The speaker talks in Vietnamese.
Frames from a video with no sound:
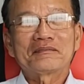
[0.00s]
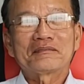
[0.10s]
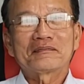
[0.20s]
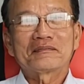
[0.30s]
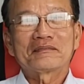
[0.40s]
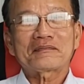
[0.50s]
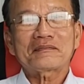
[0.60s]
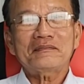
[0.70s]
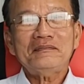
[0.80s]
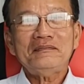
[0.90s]
rồi à,
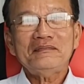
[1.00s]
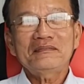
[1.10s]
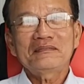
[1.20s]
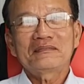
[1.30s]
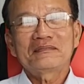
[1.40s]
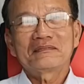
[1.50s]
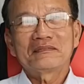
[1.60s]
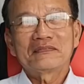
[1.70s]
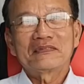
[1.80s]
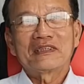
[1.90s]
anh được mấy cháu
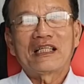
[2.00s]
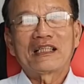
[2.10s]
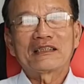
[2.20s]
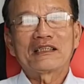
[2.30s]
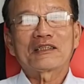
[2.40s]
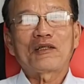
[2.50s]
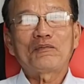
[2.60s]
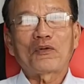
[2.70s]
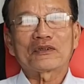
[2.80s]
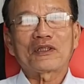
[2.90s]
anh anh à, có
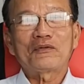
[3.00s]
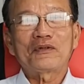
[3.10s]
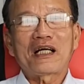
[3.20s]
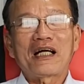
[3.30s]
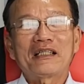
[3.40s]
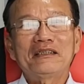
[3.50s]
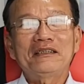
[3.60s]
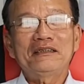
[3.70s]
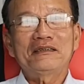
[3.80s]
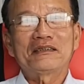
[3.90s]
một cháu
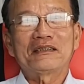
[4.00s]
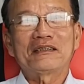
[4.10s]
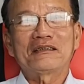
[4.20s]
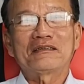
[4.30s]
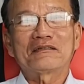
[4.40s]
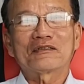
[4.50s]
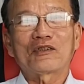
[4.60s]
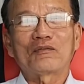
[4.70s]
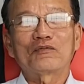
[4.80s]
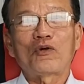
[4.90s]
gái à,
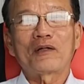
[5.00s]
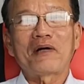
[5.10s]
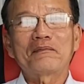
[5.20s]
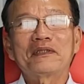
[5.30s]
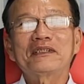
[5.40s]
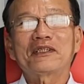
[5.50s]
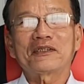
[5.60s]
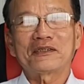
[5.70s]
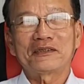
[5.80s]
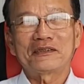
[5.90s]
cũng ngoài 30 rồi
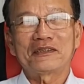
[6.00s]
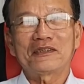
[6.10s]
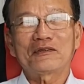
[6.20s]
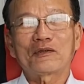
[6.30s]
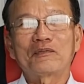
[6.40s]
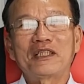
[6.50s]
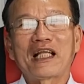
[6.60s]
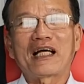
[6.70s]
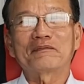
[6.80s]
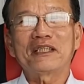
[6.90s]
rồi. Ờ, cũng đi
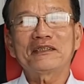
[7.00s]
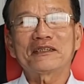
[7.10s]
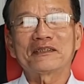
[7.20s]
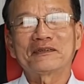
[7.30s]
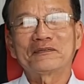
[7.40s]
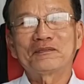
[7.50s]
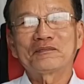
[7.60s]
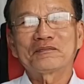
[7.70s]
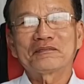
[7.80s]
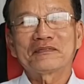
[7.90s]
làm hết rồi
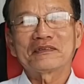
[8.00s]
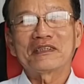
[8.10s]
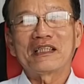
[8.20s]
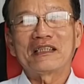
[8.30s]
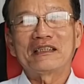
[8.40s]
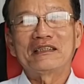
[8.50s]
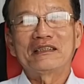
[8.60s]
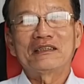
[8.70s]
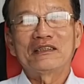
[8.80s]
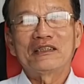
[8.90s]
à chỉ có một dạ. cháu
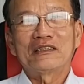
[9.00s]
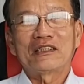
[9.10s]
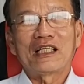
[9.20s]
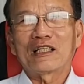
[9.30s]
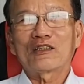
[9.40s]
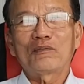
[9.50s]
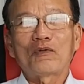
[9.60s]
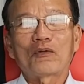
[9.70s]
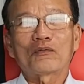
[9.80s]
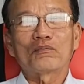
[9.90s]
cháu thôi anh ạ à? dạ có
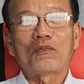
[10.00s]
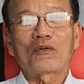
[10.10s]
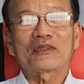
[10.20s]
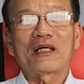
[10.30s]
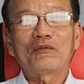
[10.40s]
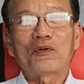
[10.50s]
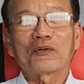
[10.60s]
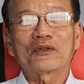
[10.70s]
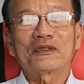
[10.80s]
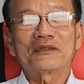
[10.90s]
một một cháu
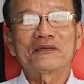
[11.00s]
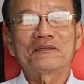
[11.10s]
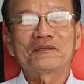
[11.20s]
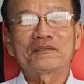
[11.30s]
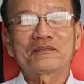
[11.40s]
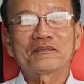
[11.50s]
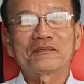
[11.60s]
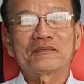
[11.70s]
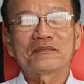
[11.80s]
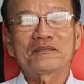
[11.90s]
một thôi ừ, ừ
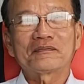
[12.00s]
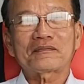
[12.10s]
dạ